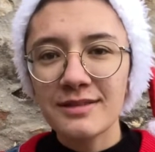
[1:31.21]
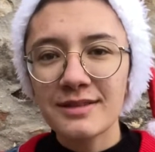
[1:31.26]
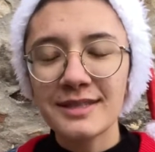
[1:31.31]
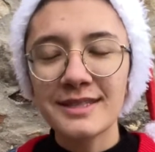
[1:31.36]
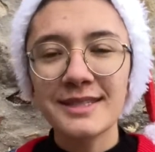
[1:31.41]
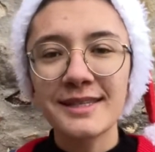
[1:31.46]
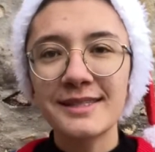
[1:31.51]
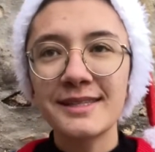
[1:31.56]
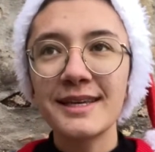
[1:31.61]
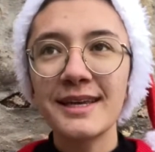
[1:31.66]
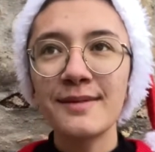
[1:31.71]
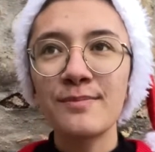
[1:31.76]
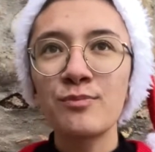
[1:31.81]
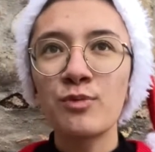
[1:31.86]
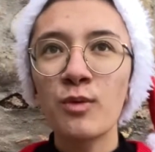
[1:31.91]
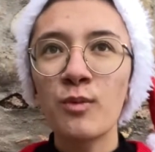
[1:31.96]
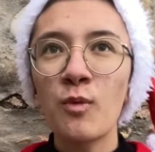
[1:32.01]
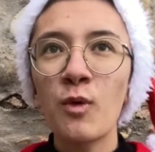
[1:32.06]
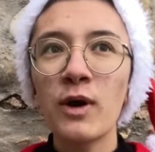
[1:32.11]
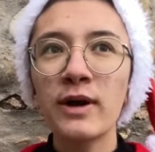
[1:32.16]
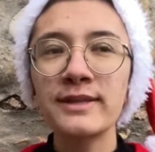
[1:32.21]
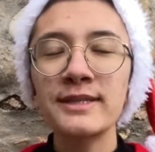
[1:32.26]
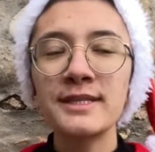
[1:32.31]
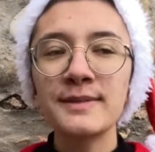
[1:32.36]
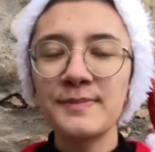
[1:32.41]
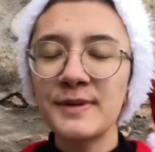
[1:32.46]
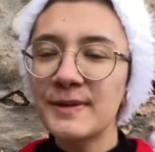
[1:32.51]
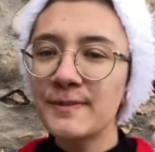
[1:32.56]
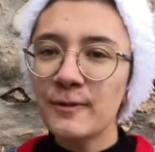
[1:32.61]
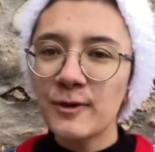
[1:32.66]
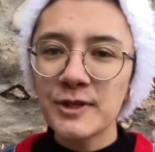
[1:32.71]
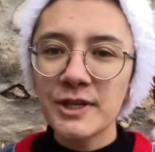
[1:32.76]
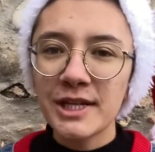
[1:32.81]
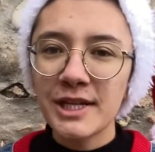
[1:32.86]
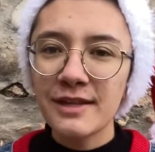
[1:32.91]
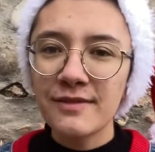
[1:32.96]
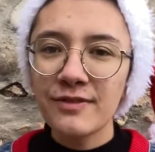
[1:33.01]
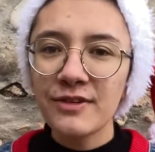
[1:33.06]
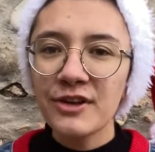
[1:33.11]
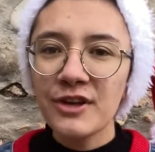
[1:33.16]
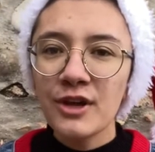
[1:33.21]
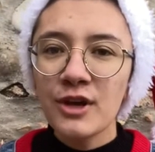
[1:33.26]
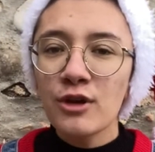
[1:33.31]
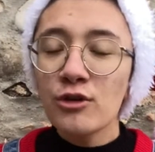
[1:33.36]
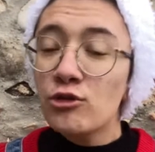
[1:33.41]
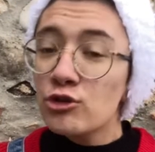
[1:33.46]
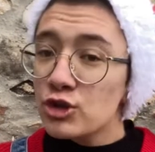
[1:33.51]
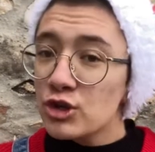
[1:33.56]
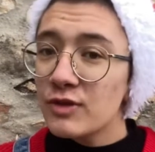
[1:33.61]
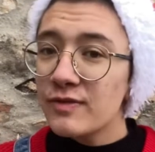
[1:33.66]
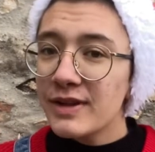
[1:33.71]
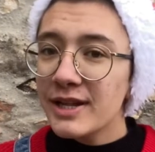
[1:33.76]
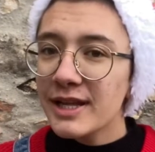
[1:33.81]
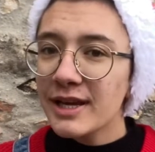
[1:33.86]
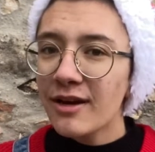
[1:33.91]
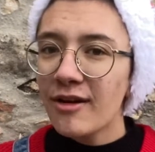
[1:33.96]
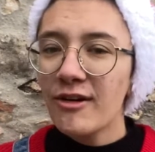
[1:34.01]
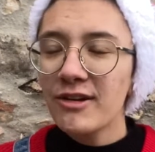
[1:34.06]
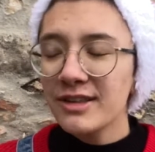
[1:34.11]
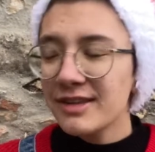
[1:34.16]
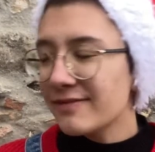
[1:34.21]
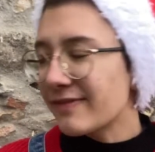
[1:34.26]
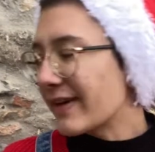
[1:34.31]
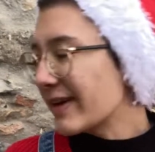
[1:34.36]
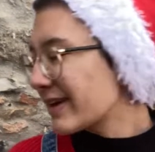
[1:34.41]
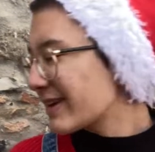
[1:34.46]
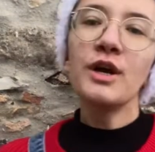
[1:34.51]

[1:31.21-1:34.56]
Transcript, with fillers: C'était pour moi typiquement des livres que je devais lire en hiver.